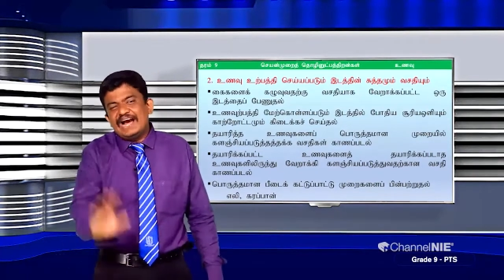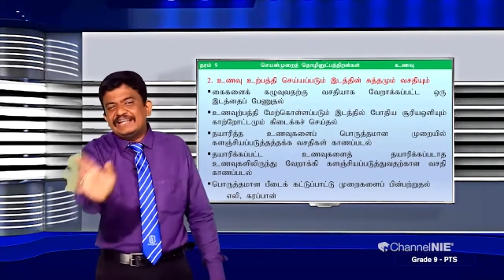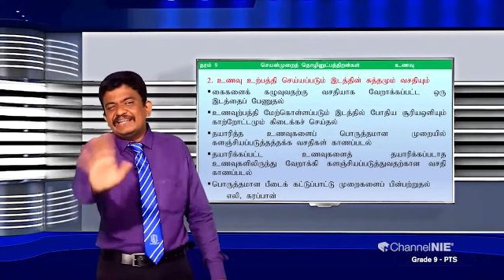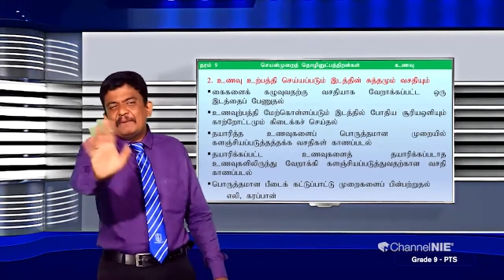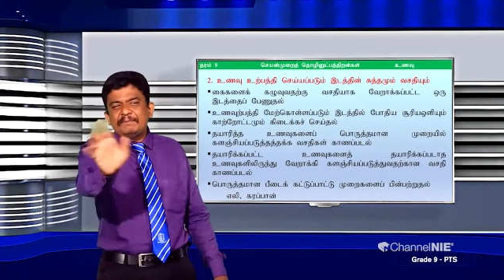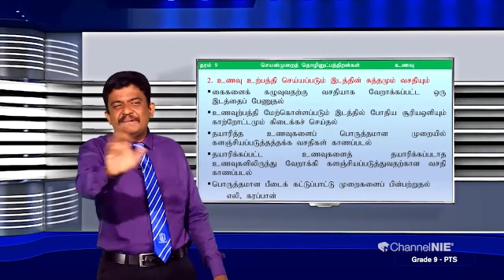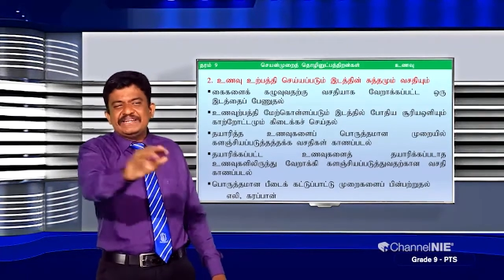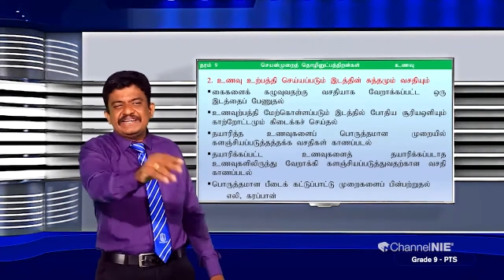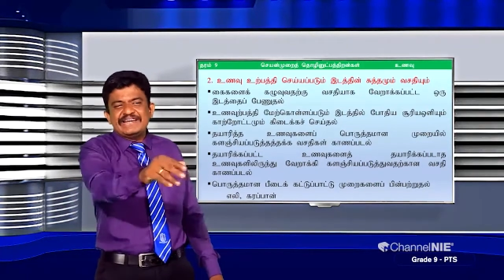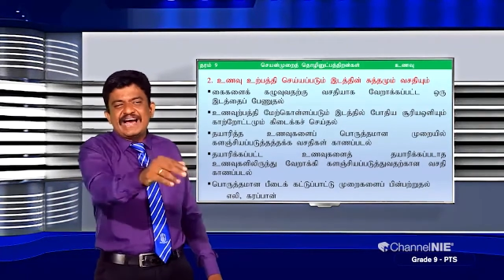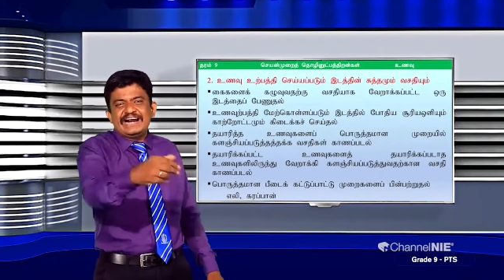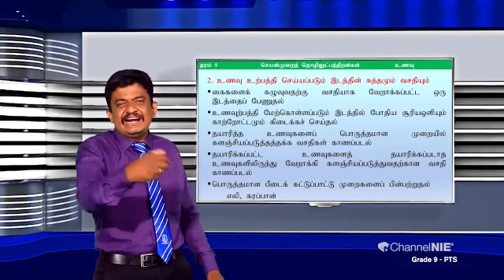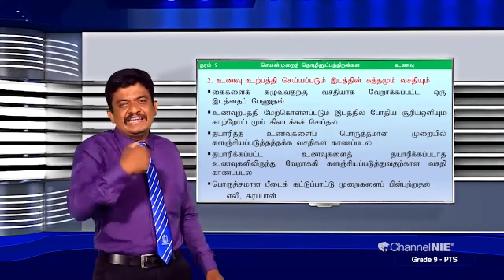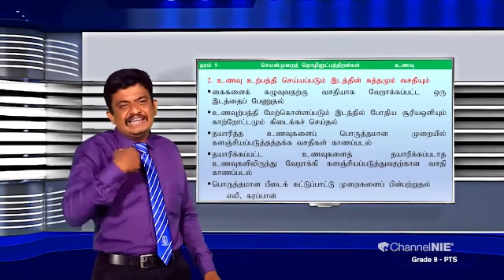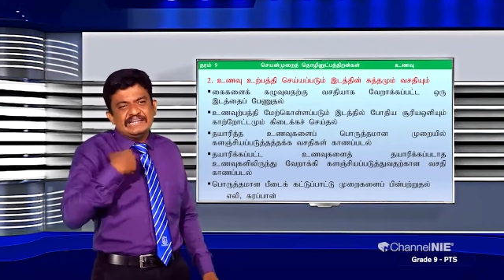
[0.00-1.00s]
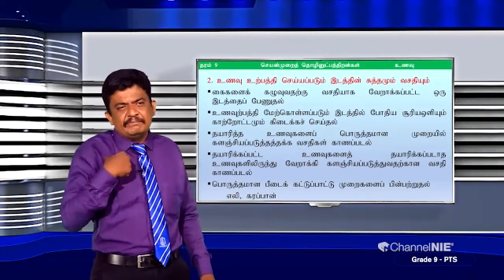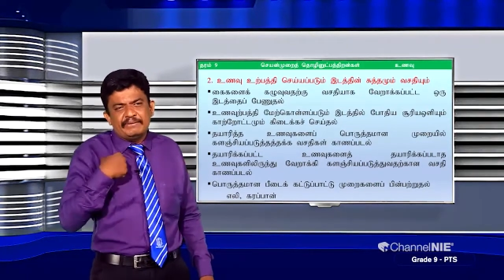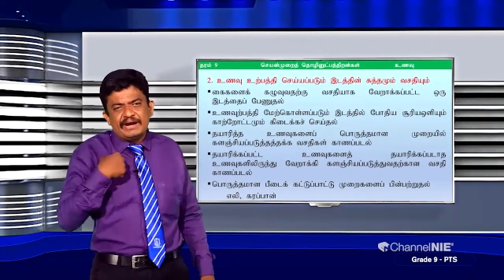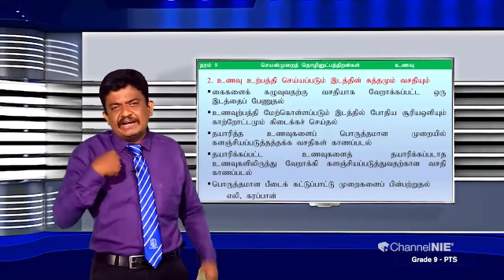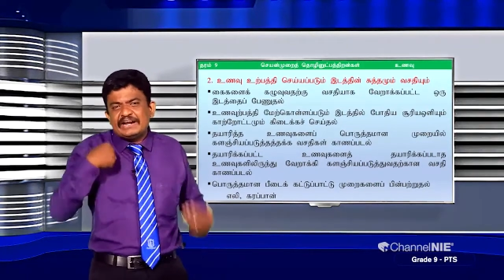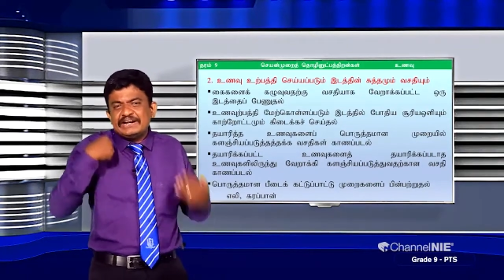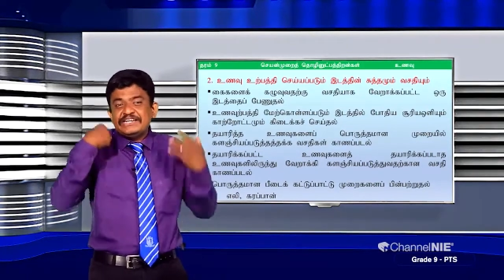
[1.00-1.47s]
அதை பற்றி நாங்கள் எல்லு
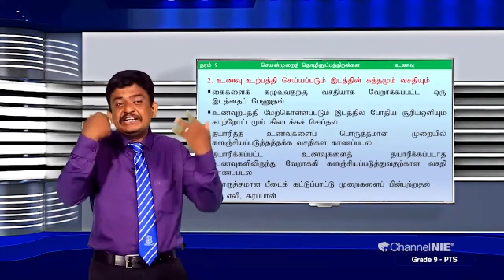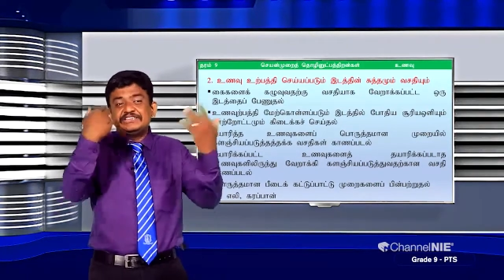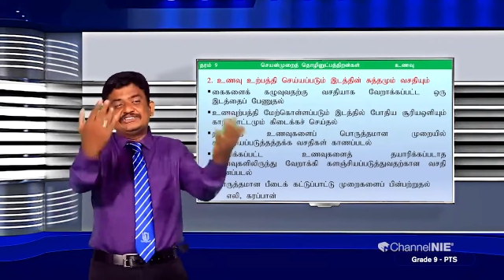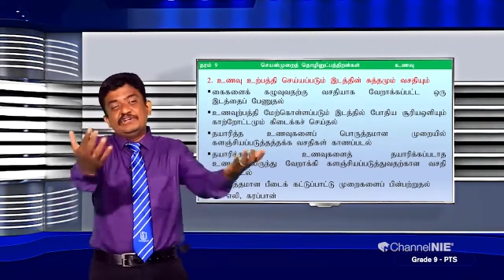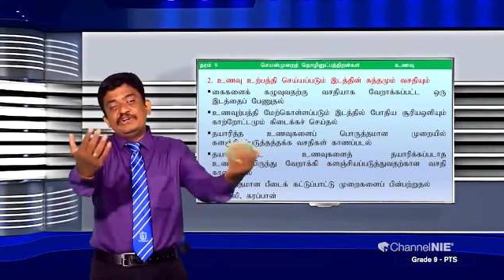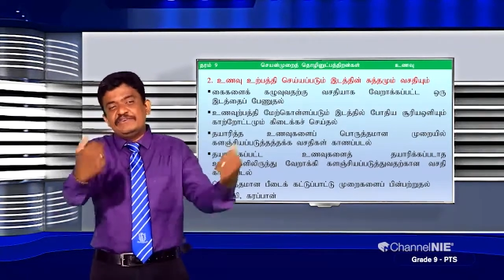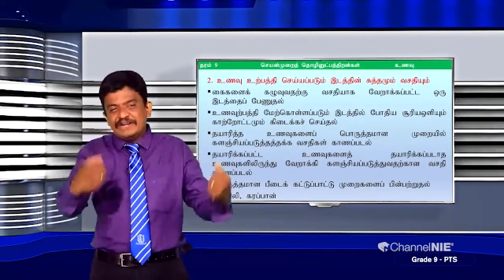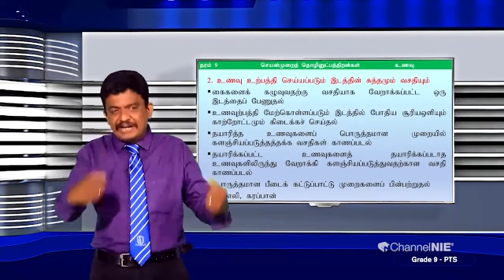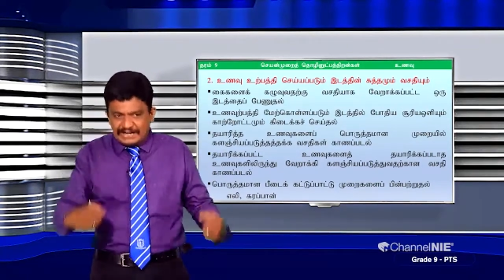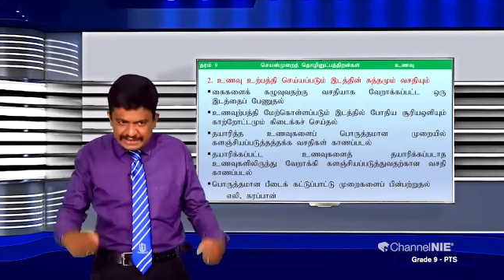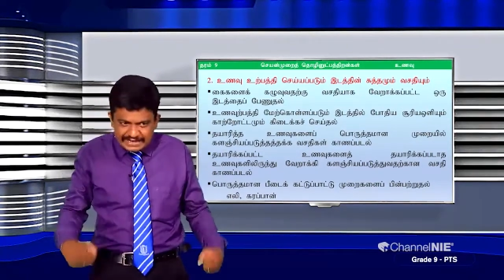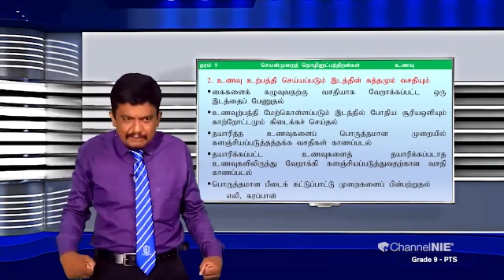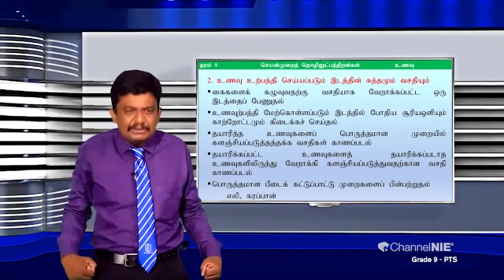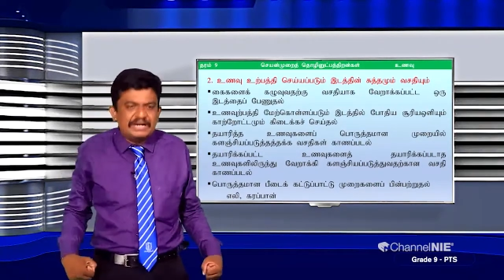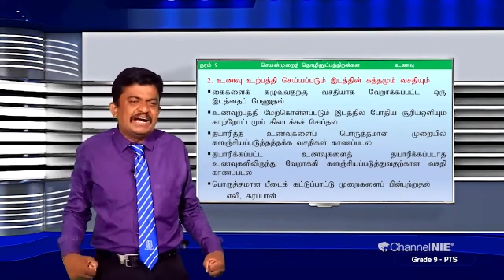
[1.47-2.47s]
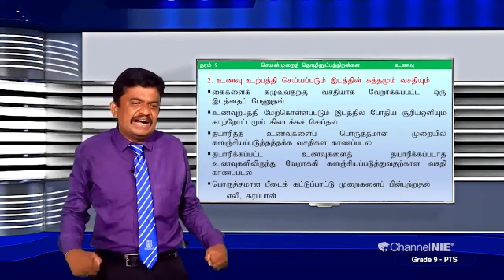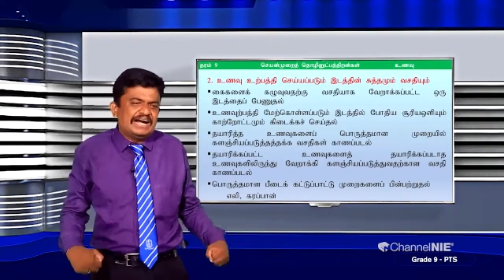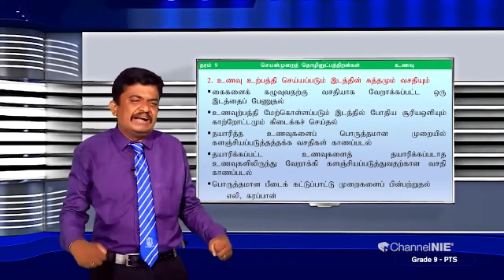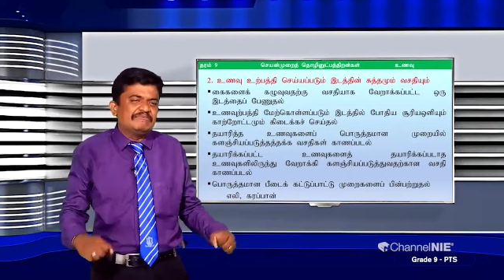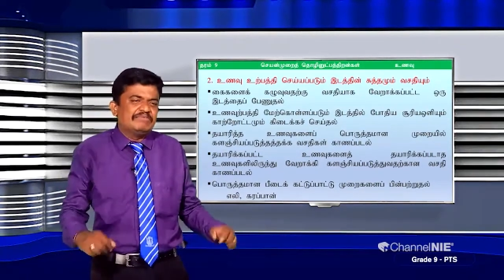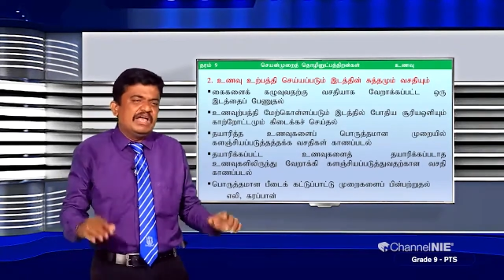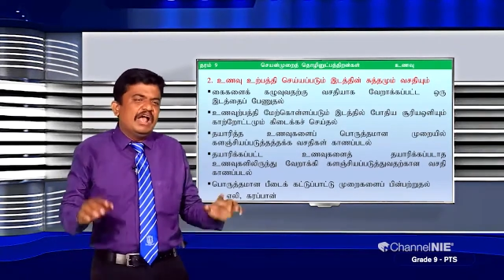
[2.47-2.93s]
பார்க்க நீங்கள் சொல்லுவீங்கள் என்ன பிள்ளைகள்